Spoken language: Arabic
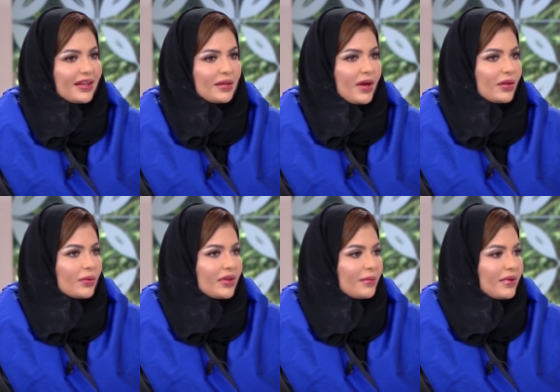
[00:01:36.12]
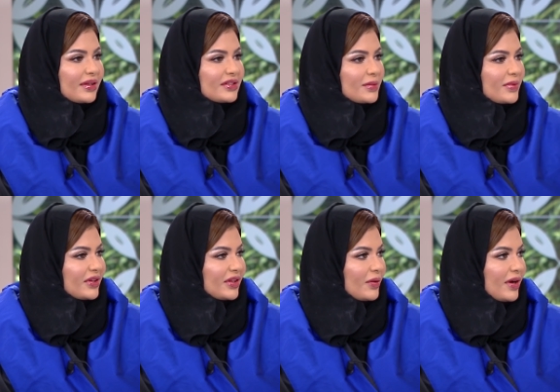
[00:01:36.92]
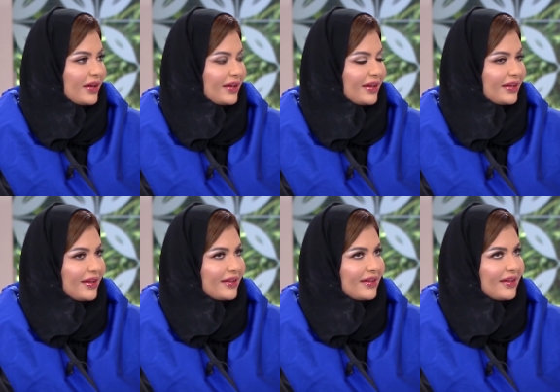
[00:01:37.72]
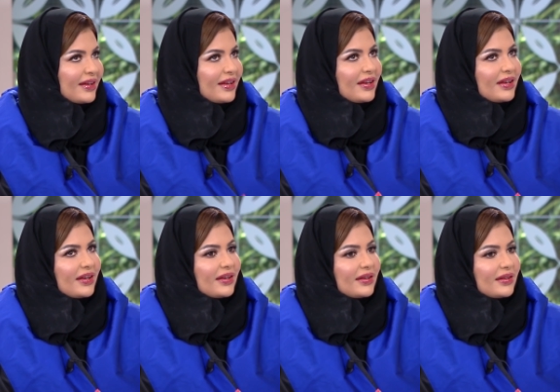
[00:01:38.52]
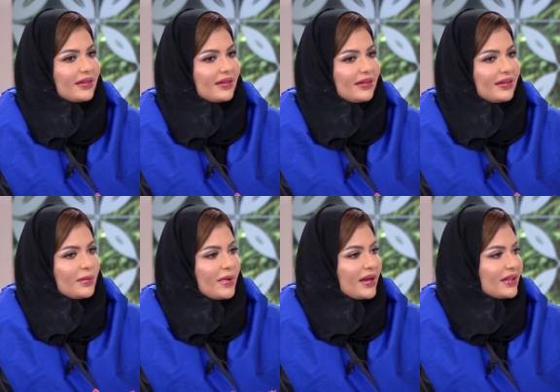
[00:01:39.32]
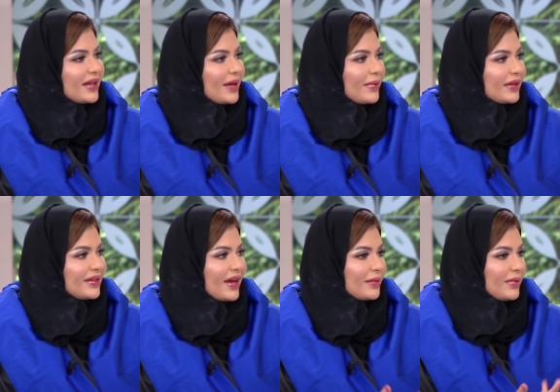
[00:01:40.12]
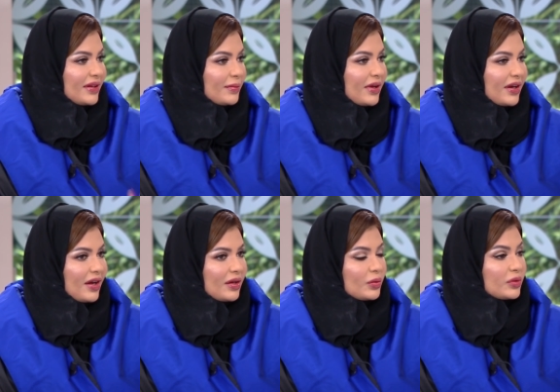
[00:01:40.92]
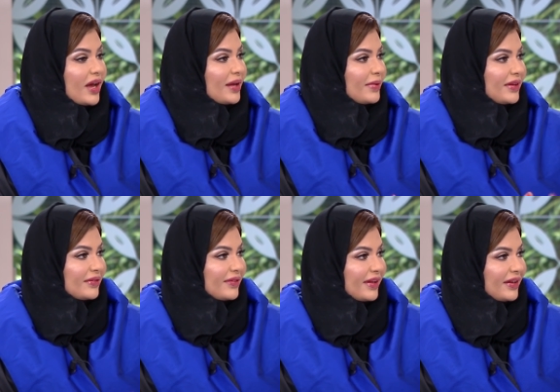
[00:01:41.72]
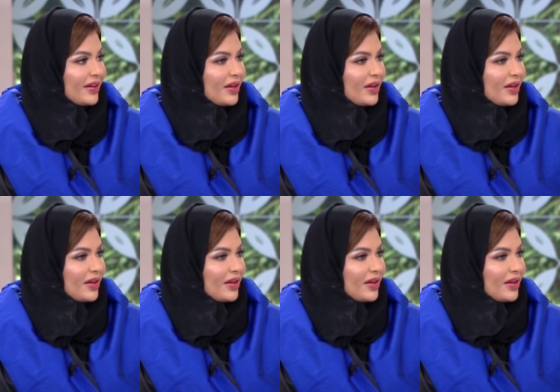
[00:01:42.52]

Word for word: انا محظوظه من جميع النواحي يعني ان الامارات دائما داعمه للمراه وداعمه للفن